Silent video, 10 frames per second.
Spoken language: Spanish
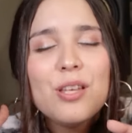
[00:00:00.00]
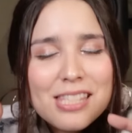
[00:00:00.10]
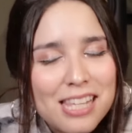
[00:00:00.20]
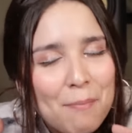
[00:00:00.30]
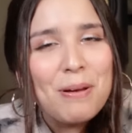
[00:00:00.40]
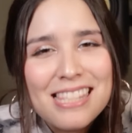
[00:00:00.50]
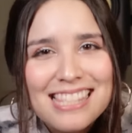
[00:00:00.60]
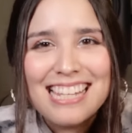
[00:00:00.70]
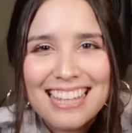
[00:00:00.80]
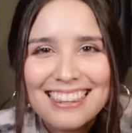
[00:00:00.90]
Sé
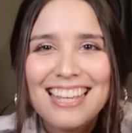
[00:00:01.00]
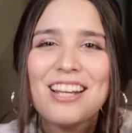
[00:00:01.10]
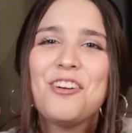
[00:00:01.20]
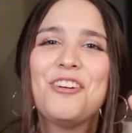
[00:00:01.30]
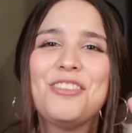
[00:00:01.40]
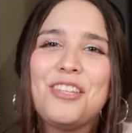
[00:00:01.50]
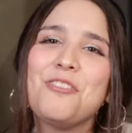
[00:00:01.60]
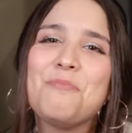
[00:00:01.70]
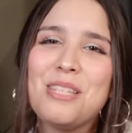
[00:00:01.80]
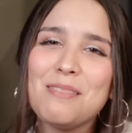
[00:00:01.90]
paciente
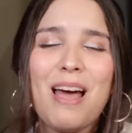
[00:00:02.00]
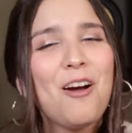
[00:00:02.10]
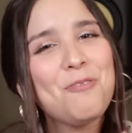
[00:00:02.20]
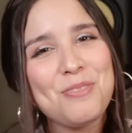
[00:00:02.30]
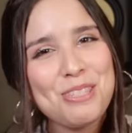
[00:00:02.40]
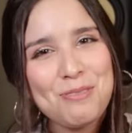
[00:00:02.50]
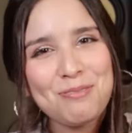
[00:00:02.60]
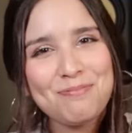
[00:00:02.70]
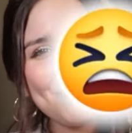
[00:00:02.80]
contigo misma o mismo.